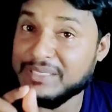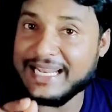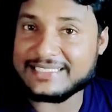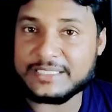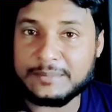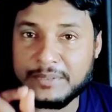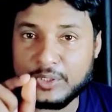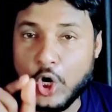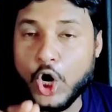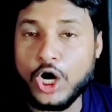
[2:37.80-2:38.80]
মিল আছে
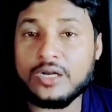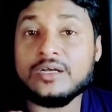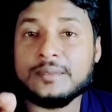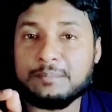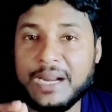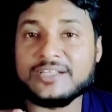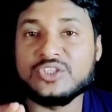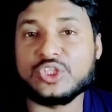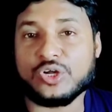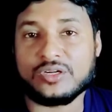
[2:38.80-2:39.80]
ঘর
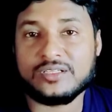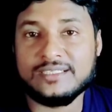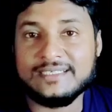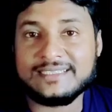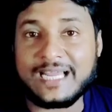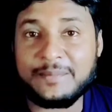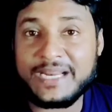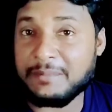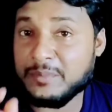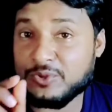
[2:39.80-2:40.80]
প্রান্তর তার
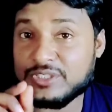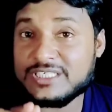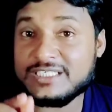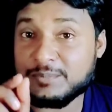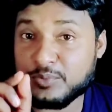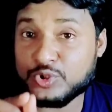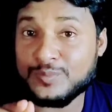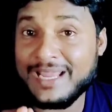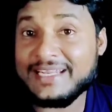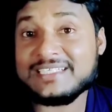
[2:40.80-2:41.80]
মানে আমি বলতে চাইছি
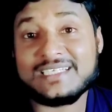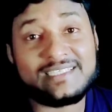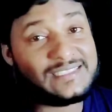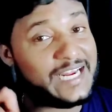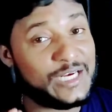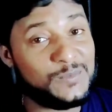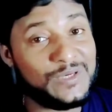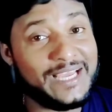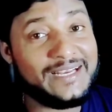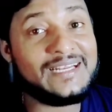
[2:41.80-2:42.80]
প্রথম লাইনের সাথে চার
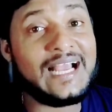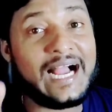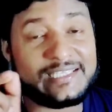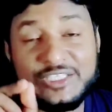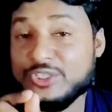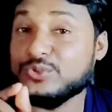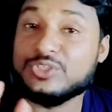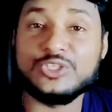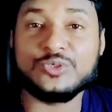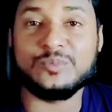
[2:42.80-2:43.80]
নম্বর লাইন আর দ্বিতীয়
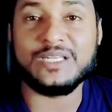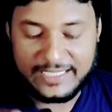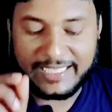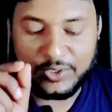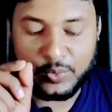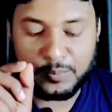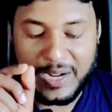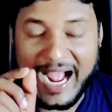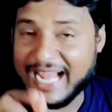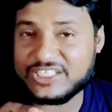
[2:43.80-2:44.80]
তৃতীয় মিল দেখো
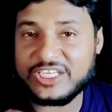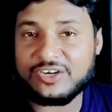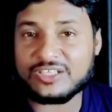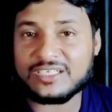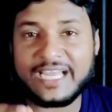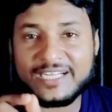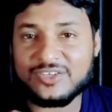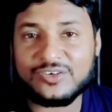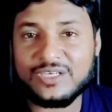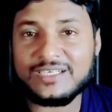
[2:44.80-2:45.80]
আছে কথাটা এক
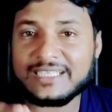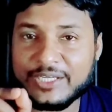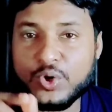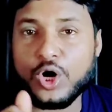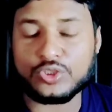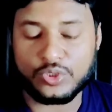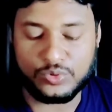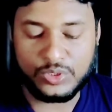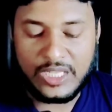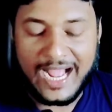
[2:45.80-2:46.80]
ধরনের তাই ক
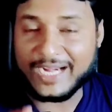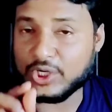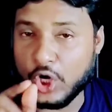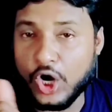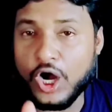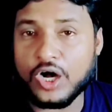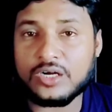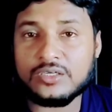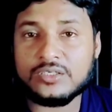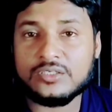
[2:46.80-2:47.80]
ধরো আর
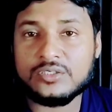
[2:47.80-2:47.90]
ঘর